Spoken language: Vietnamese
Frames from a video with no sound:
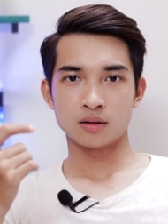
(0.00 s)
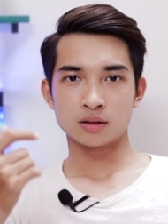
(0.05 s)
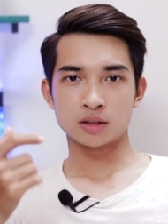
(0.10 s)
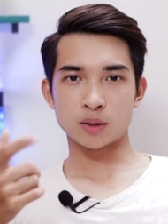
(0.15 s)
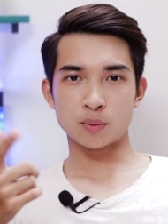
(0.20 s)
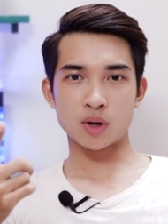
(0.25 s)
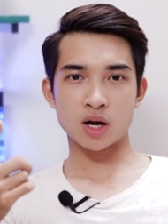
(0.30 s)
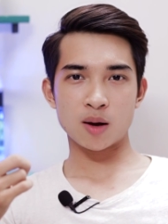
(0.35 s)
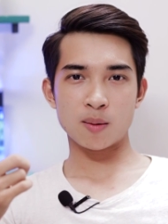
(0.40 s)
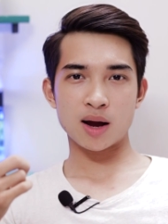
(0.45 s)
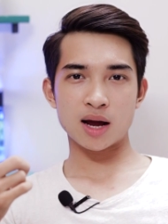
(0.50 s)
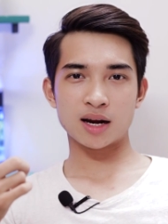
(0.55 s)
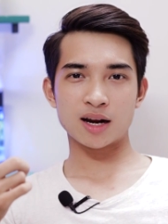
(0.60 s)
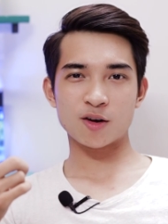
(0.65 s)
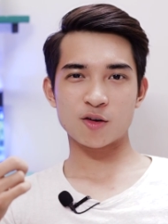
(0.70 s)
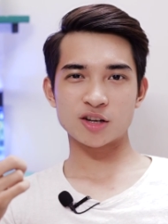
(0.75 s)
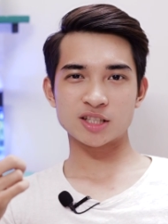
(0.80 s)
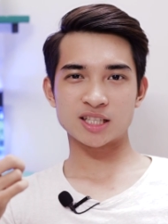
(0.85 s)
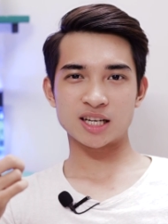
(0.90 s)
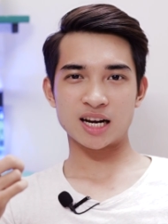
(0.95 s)
Chào mừng các bạn đã
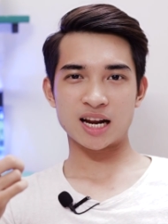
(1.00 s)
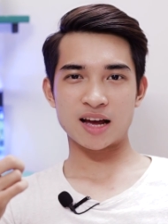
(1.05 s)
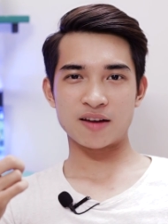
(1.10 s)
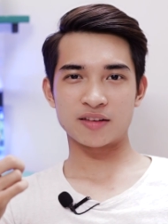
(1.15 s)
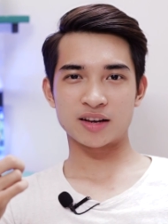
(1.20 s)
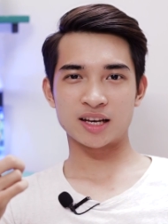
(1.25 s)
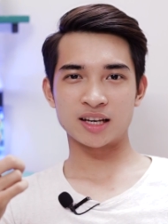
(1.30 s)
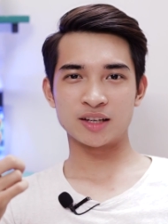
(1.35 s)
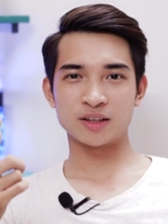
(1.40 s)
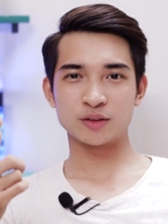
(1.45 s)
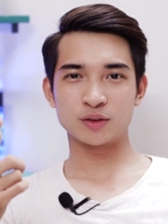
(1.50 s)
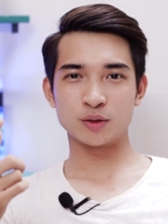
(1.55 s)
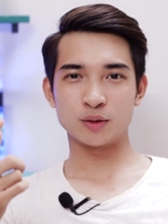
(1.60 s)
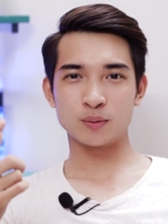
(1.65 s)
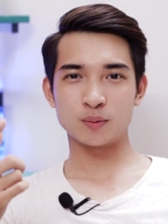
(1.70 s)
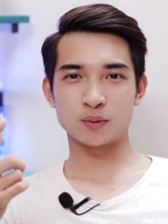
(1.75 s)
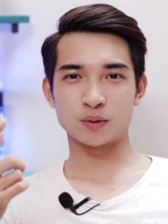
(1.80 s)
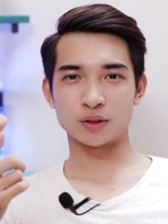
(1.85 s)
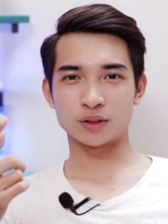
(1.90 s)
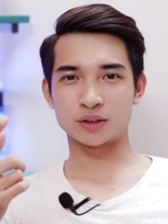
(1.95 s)
quay trở lại với kênh
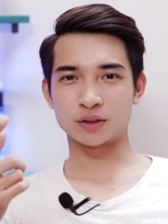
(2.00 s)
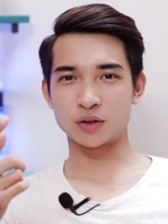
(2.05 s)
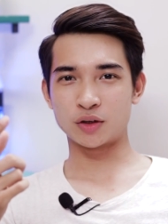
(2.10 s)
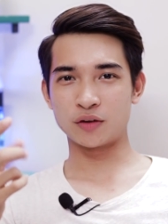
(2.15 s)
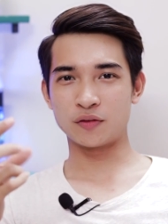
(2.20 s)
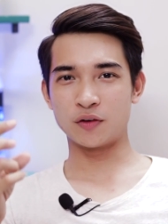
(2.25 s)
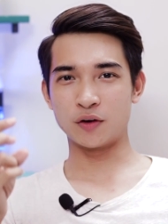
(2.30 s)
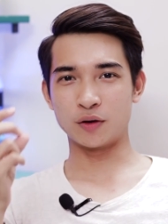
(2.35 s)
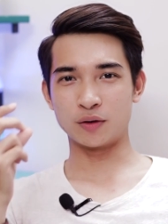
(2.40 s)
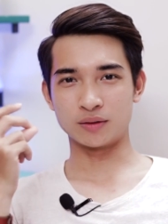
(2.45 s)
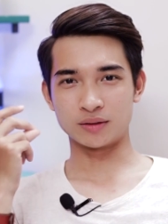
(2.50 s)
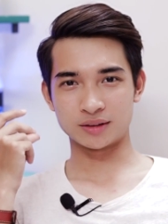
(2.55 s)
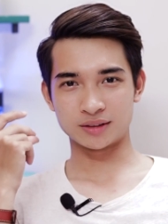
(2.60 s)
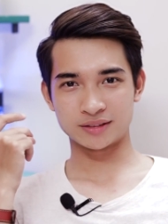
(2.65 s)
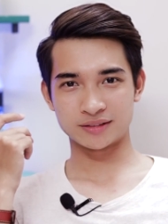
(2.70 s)
YouTube của Tony Phùng.